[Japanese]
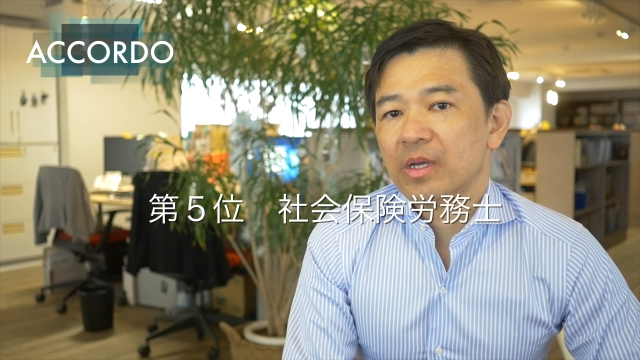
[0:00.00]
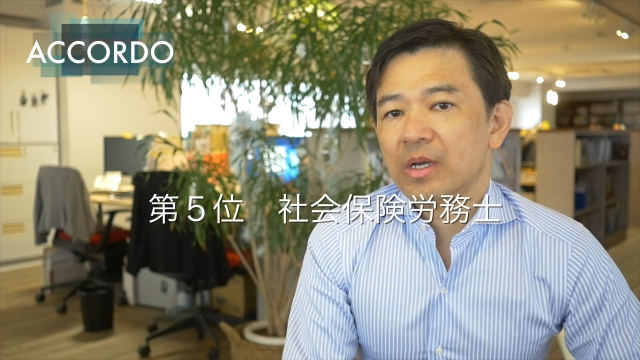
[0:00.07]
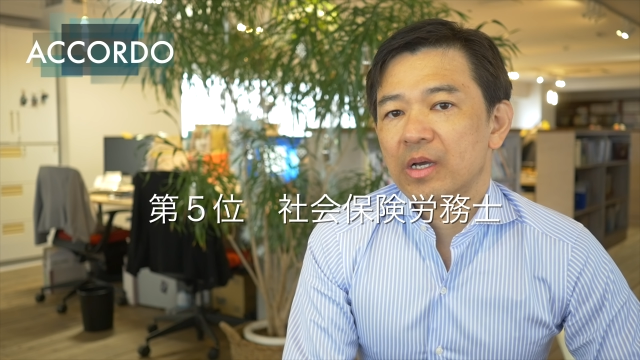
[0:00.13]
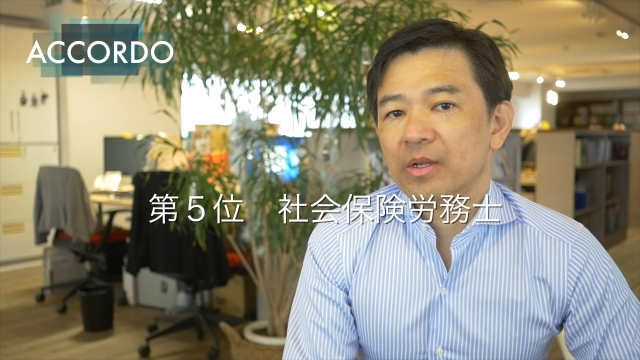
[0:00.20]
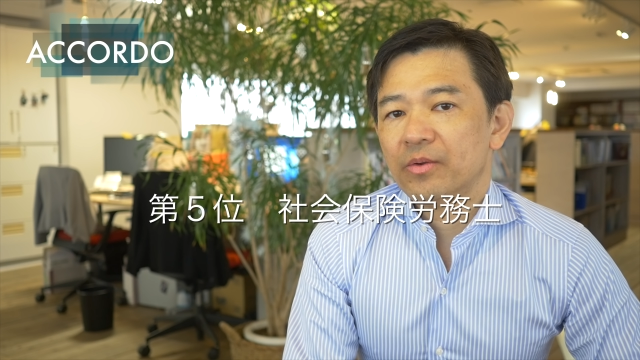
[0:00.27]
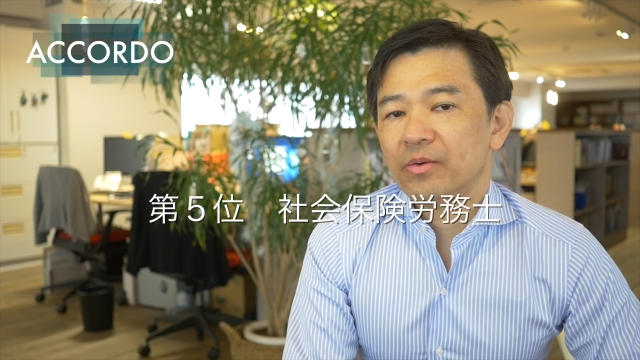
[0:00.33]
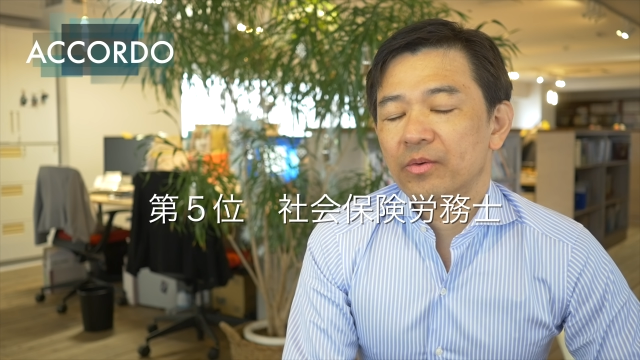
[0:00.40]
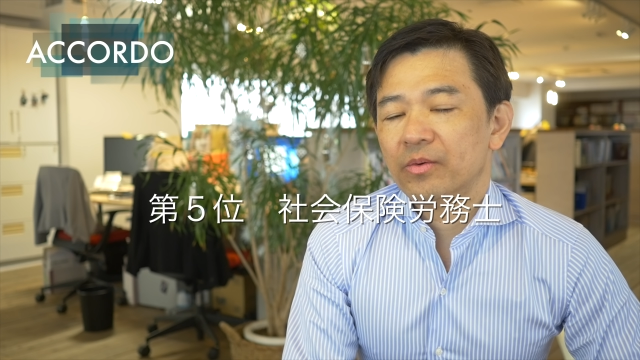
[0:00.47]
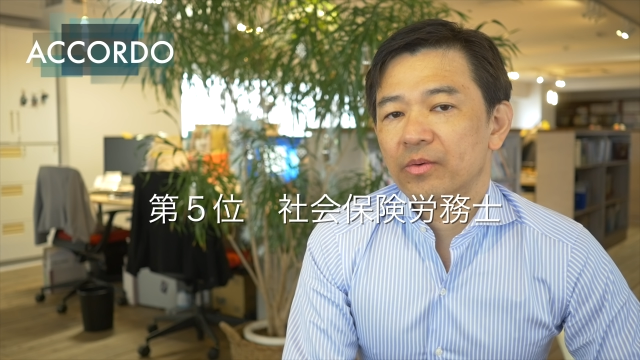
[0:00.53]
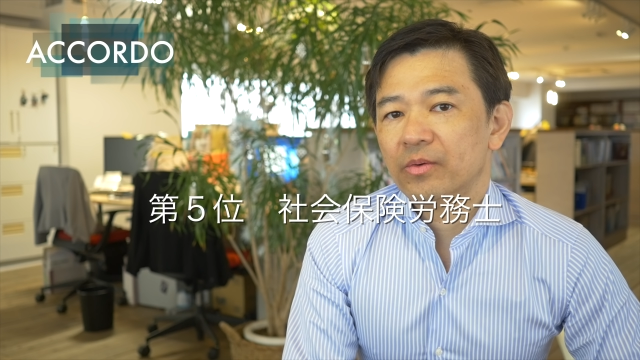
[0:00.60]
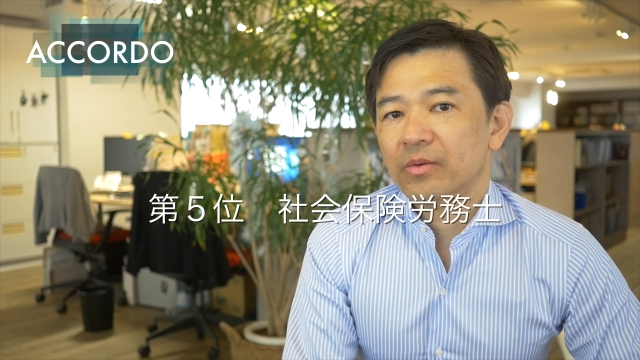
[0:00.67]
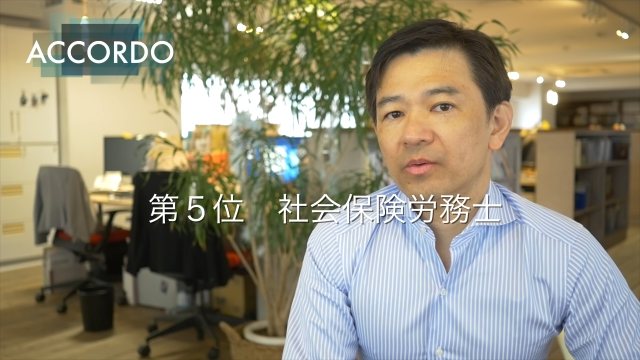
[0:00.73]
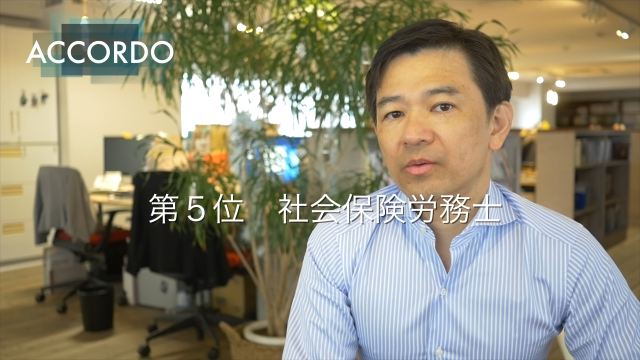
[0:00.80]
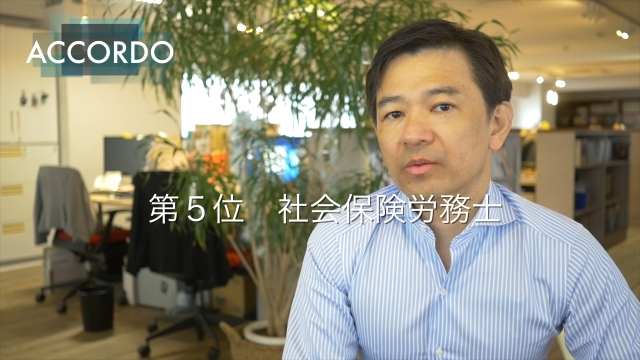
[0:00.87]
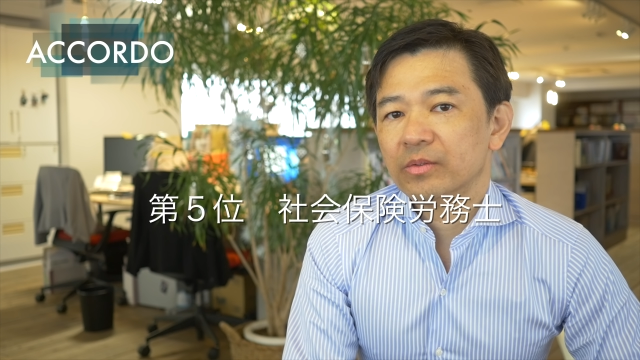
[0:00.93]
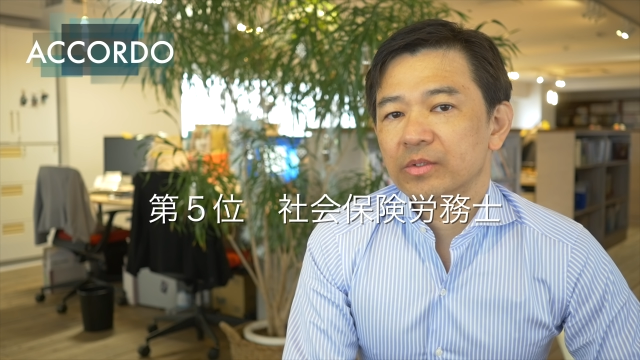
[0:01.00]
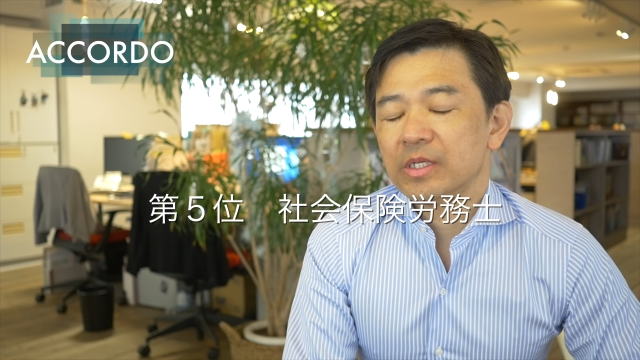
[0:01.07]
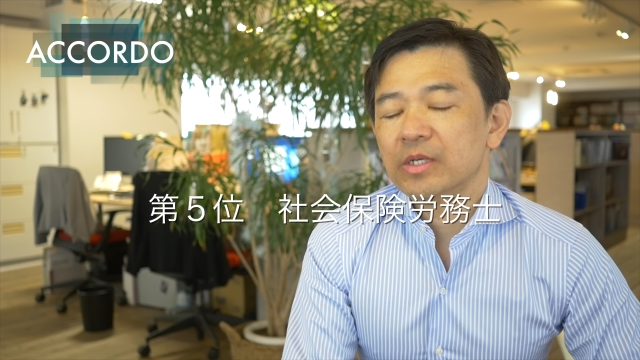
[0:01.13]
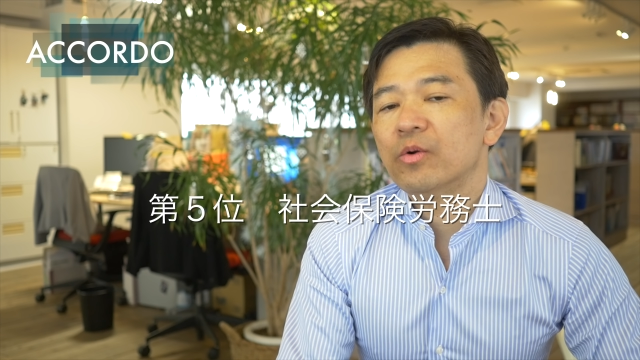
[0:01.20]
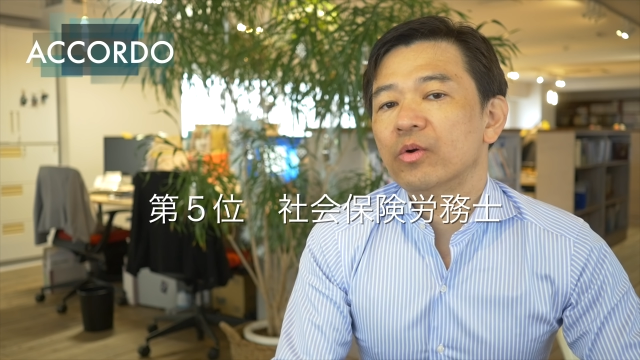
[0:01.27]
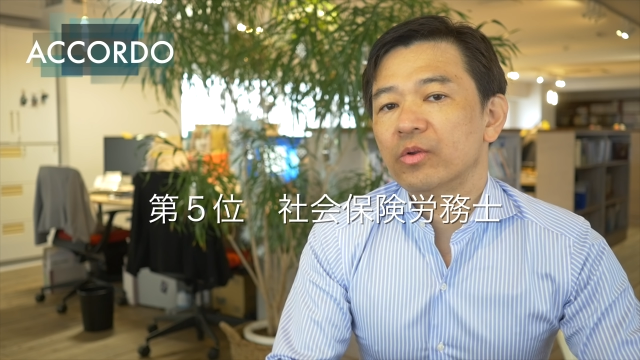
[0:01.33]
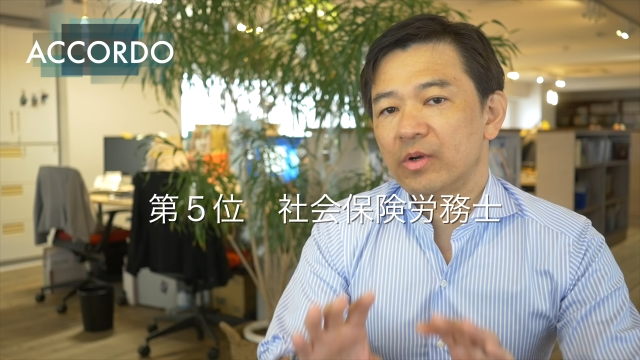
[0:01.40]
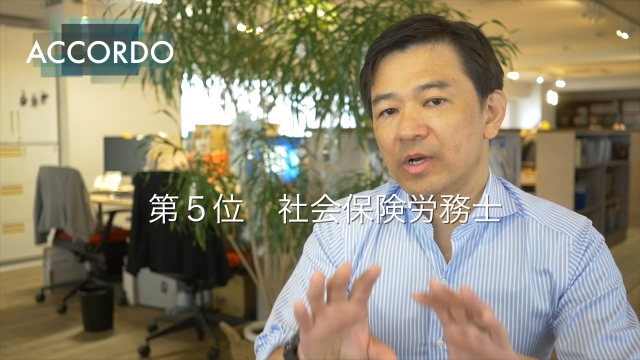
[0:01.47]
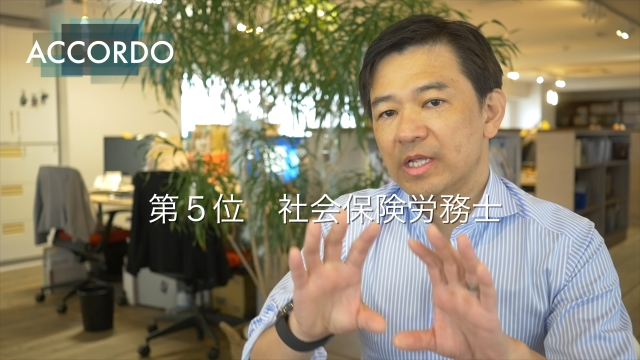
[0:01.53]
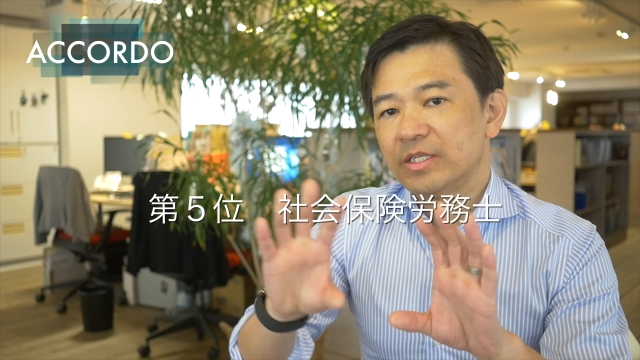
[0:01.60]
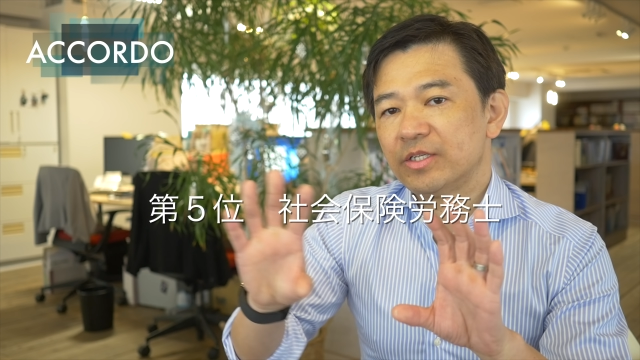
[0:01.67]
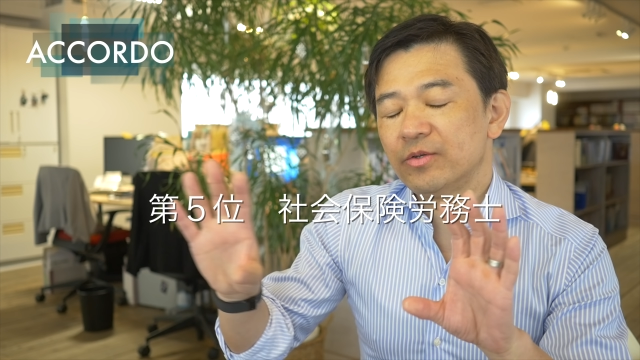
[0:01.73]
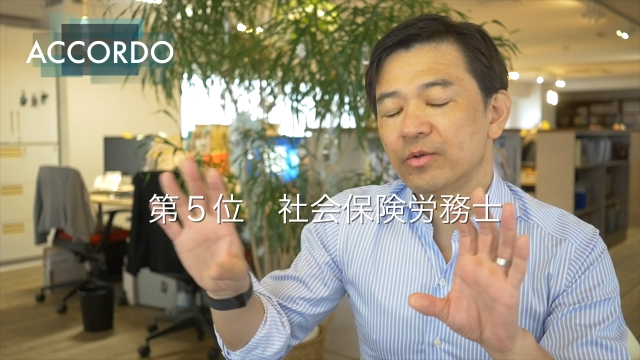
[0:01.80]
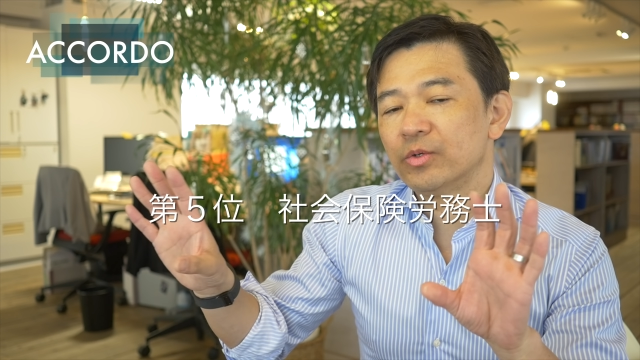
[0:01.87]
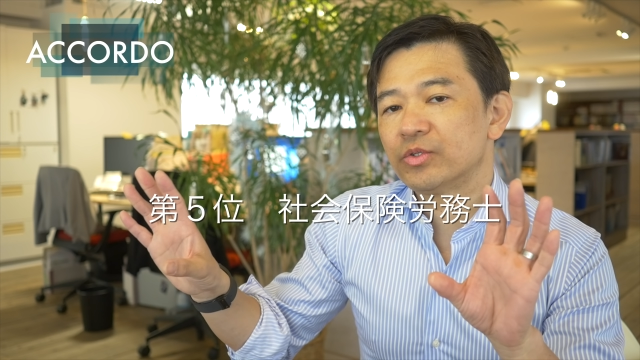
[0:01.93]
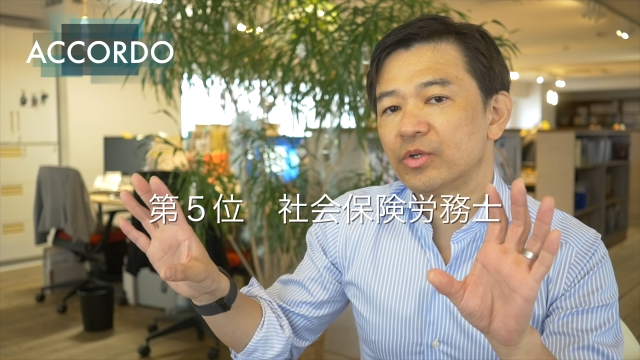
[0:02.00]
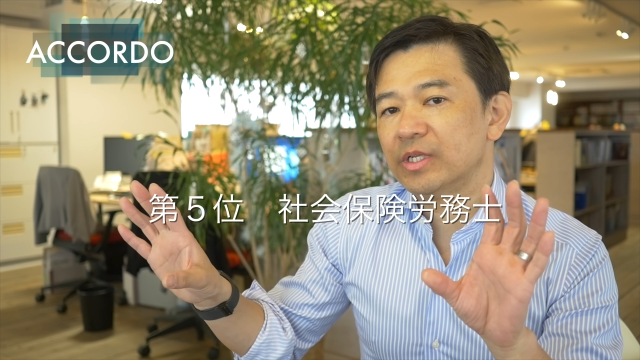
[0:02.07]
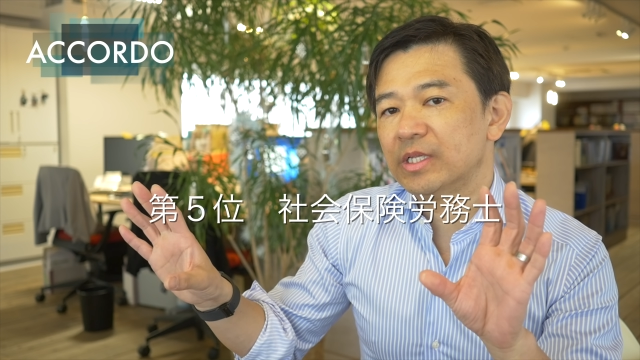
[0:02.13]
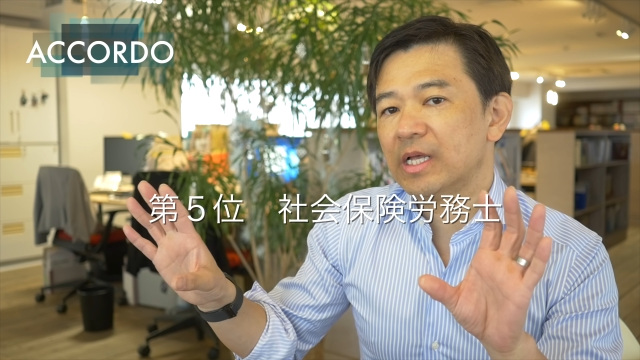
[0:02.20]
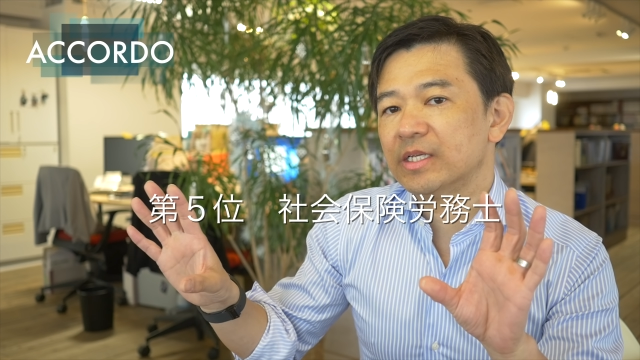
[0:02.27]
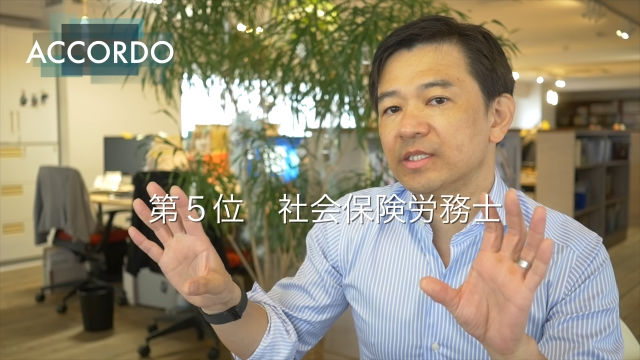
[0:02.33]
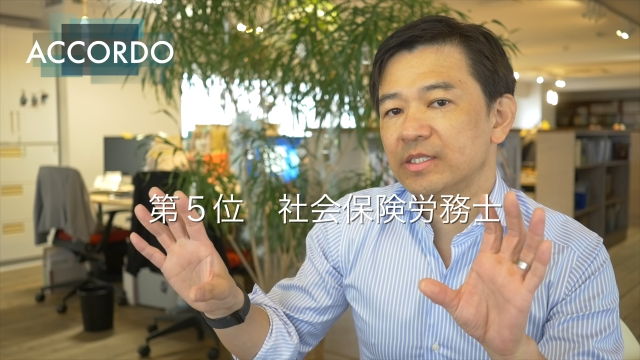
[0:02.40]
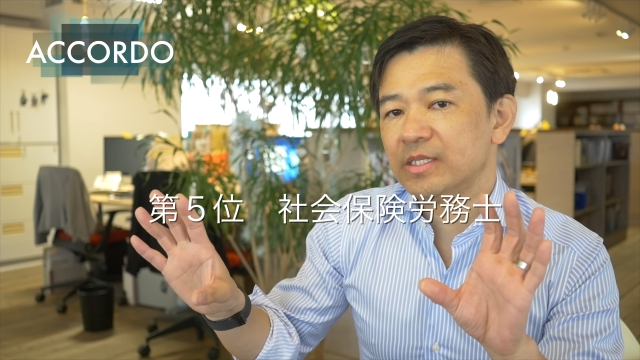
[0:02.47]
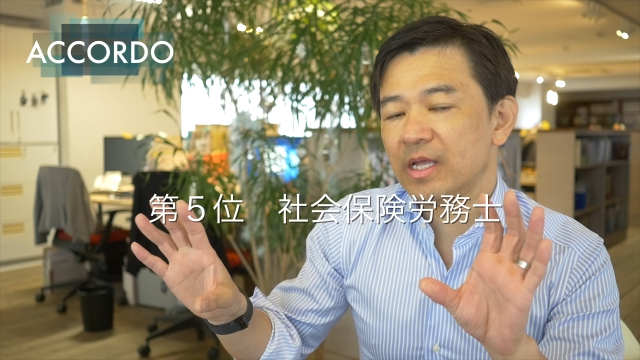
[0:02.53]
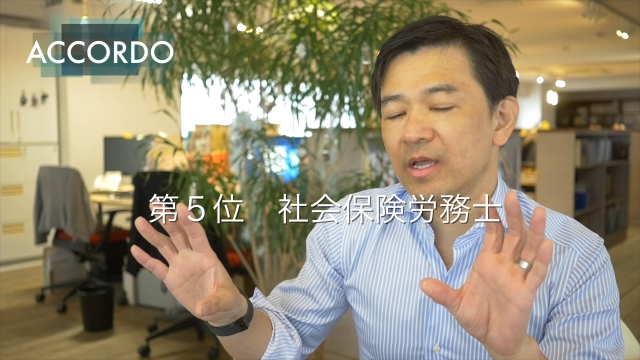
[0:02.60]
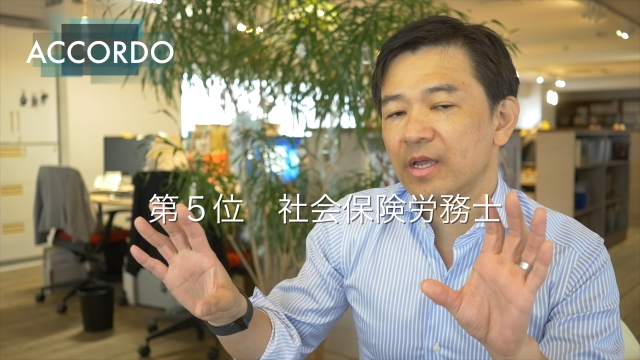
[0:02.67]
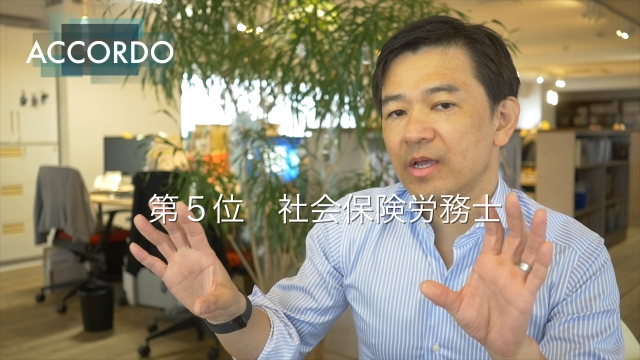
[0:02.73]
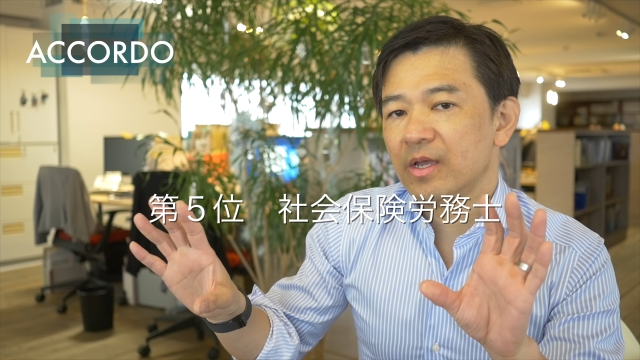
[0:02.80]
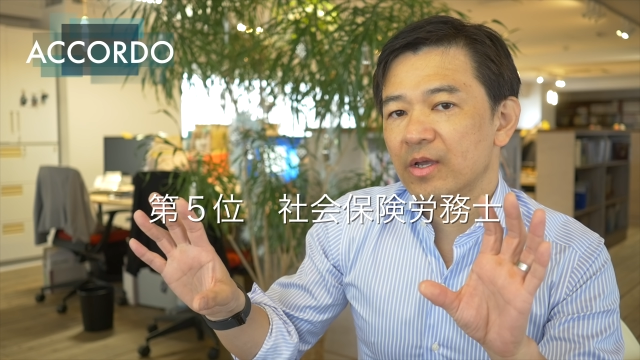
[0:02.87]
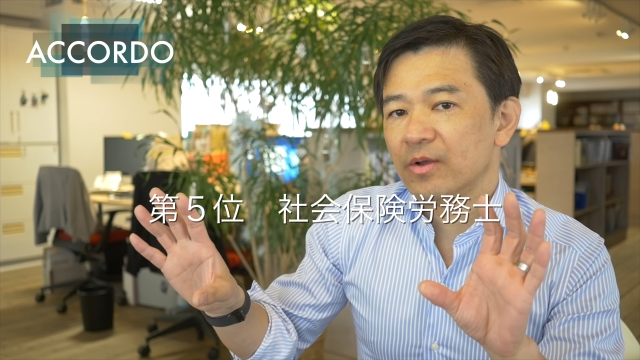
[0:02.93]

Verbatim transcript: あの全国のね事業所に対して